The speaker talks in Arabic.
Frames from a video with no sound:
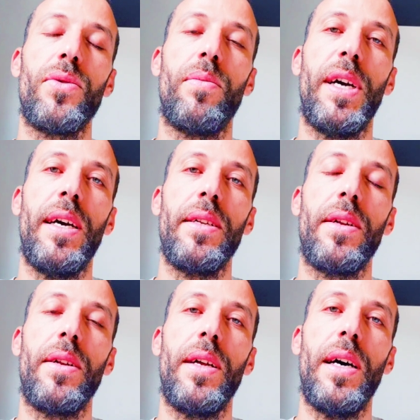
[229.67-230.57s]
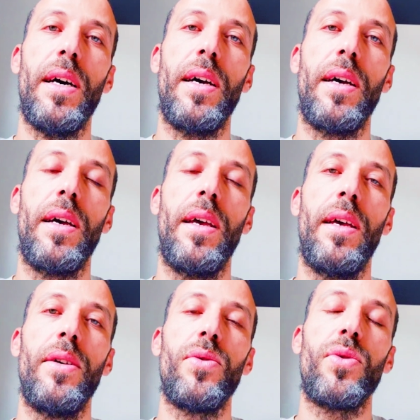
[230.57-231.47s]
سبحان الله
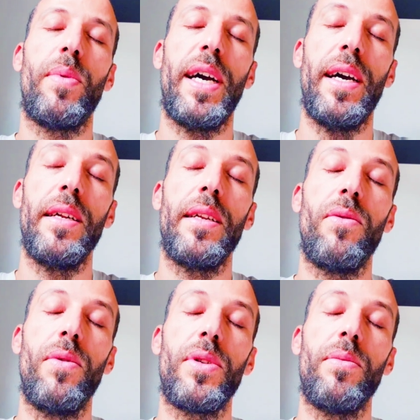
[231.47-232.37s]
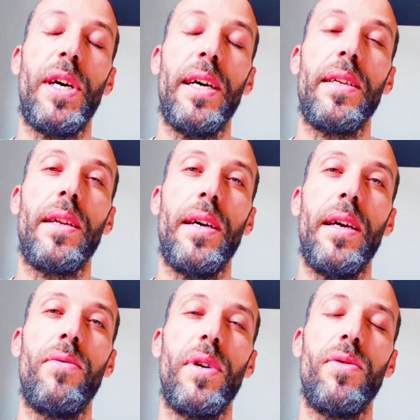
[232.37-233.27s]
سبحان الله سبحان
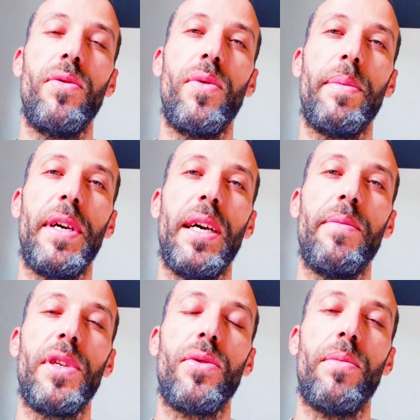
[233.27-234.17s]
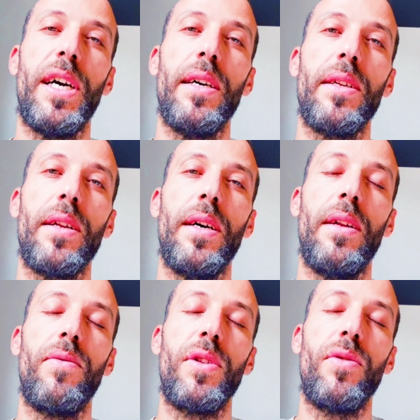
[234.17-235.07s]
الله الودود وبحمده سبحان
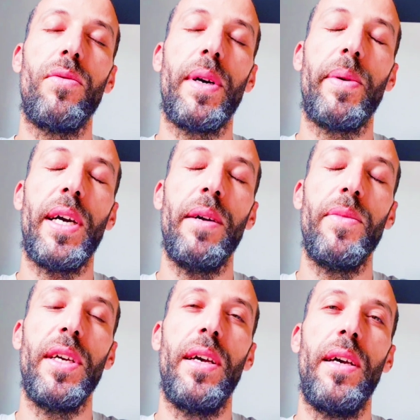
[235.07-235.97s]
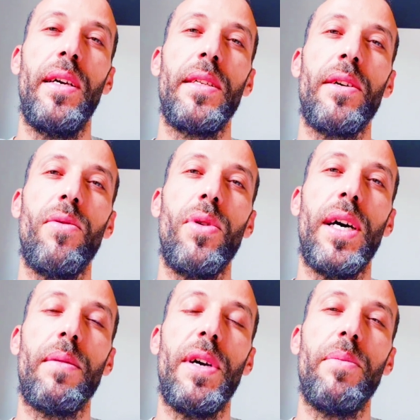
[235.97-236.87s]
الله الودود وبحمده تقول
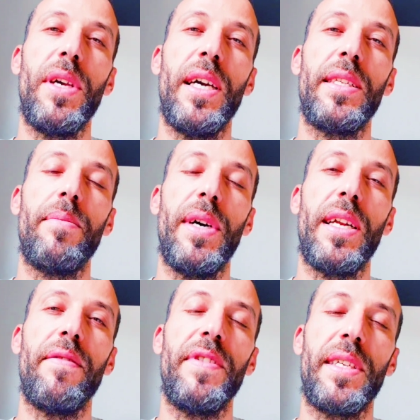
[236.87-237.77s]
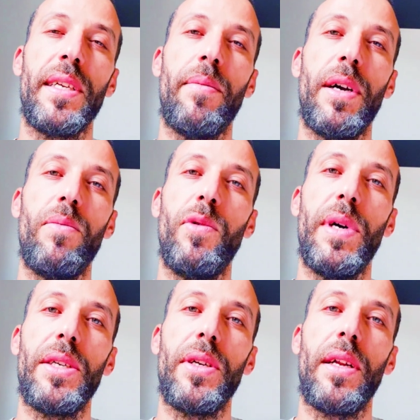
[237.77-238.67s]
400 مرة في الصباح
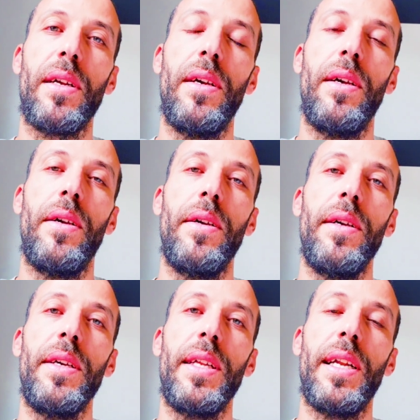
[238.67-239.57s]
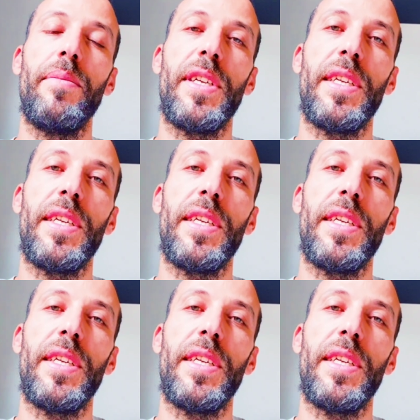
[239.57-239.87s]
مباشرة إذا لم